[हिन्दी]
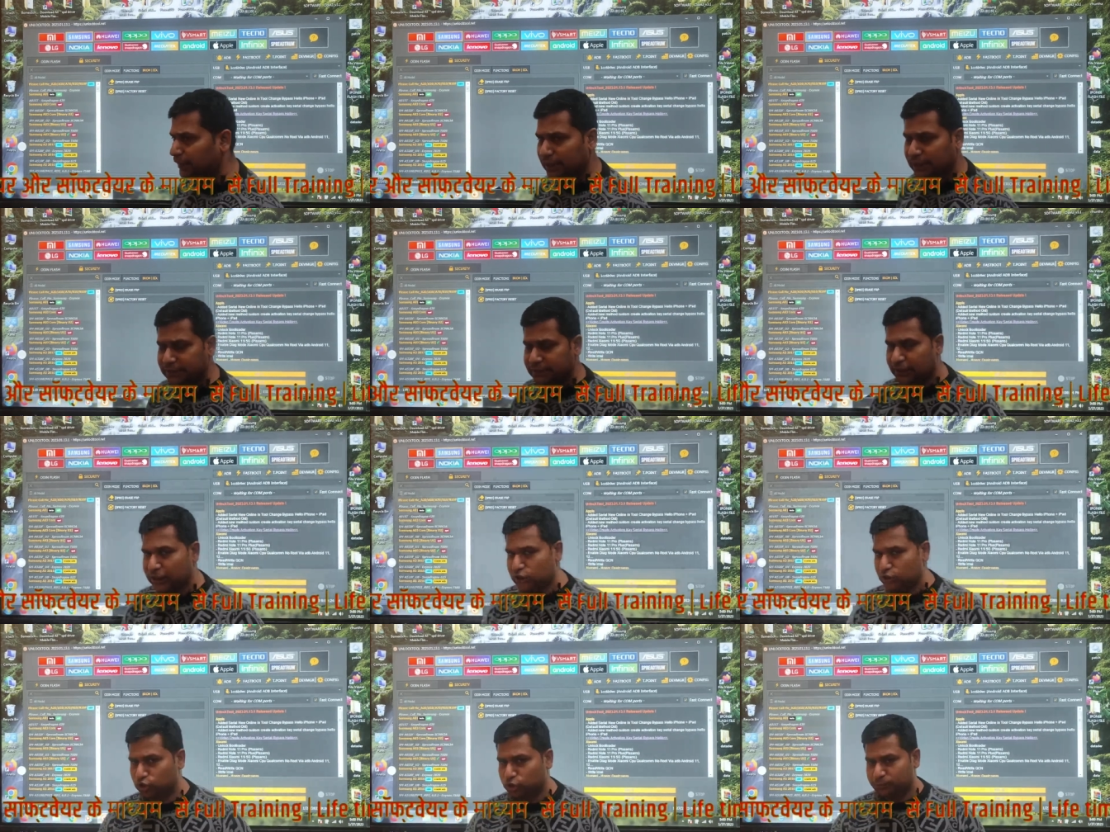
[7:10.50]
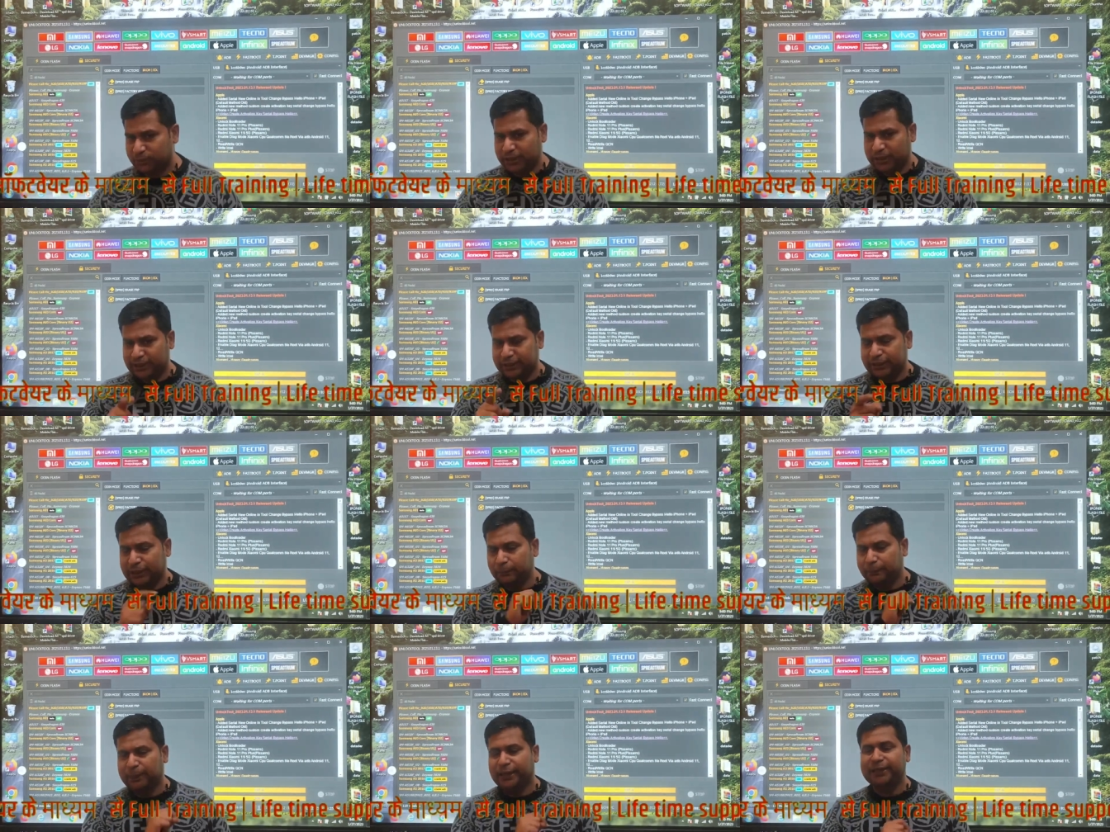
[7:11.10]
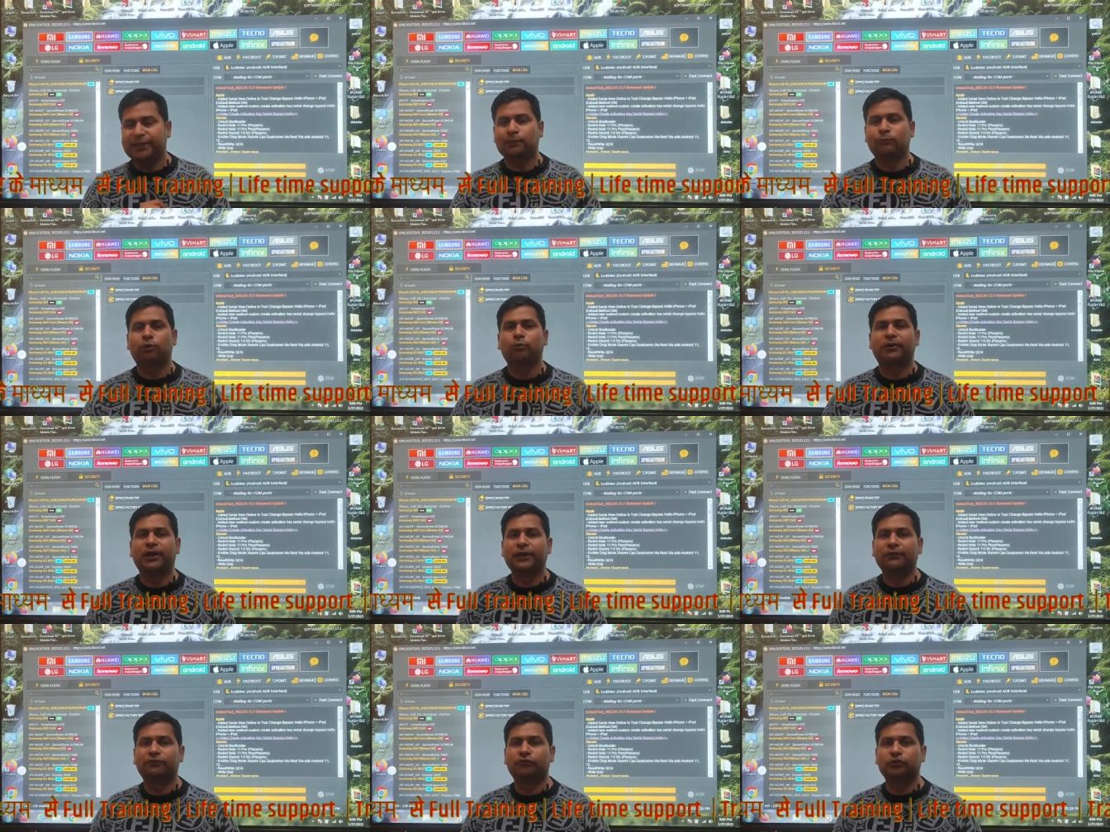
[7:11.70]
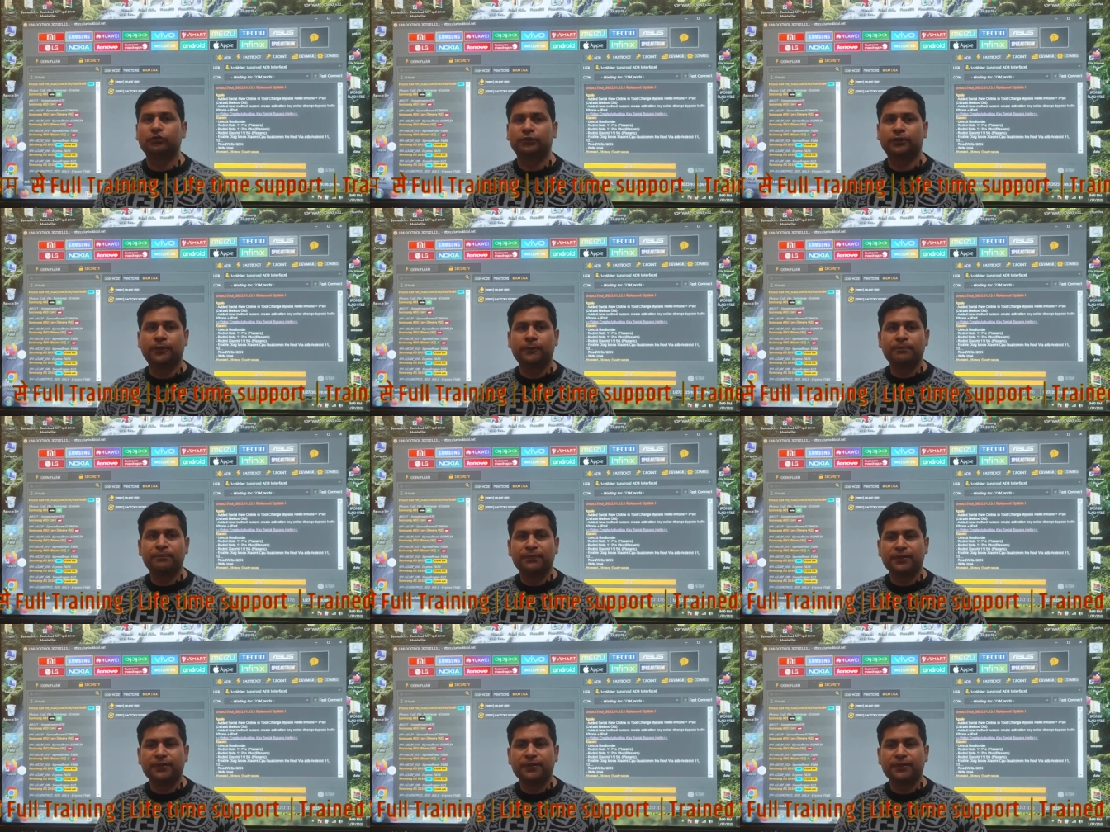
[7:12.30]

देखा जाए तो तुम्हारे कीपैड के मोबाइल फ़ोन